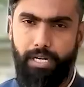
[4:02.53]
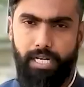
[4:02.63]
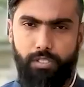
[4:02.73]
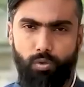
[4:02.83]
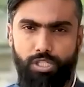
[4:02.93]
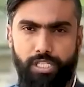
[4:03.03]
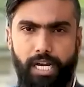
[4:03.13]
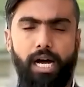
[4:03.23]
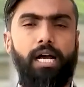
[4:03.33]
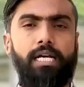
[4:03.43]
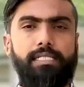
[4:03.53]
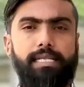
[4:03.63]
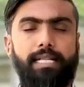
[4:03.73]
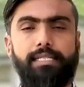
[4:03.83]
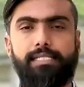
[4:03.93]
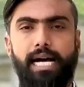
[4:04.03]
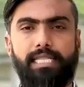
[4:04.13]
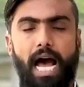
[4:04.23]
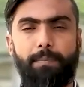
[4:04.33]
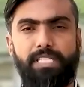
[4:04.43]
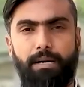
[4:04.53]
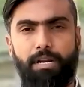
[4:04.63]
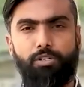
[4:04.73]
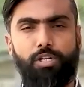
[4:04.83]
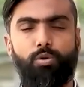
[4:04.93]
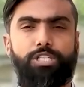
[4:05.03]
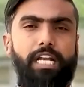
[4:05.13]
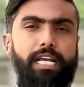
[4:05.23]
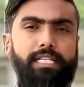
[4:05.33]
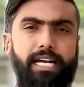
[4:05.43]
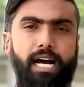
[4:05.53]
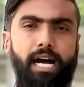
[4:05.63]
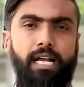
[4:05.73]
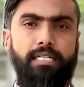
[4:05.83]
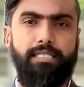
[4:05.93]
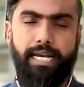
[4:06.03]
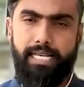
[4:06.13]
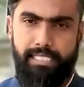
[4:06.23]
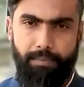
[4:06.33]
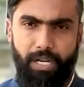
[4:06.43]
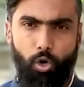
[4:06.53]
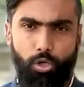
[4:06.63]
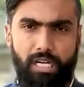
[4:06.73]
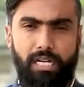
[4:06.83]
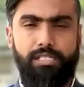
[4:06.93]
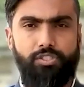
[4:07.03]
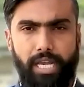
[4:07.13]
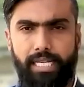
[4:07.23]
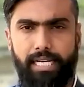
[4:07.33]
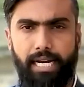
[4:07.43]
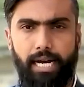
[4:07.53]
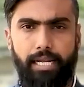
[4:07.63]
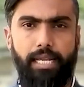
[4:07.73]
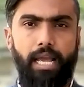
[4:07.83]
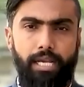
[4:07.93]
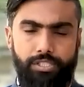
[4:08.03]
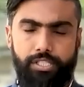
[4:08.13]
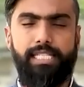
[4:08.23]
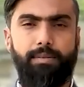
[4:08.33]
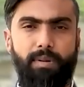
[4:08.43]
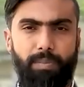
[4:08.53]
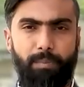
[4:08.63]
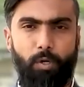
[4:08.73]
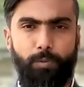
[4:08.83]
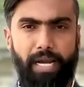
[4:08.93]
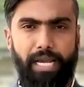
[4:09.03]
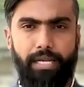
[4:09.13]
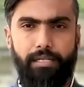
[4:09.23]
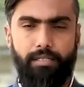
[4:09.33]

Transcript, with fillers: करके जरूर दीजिएगा साथ ही साथ आप इस खबर को जरूर शेयर कीजिएगा ताकि सभी लोगों तक सही जानकारी सही समय पर पहुंच पाए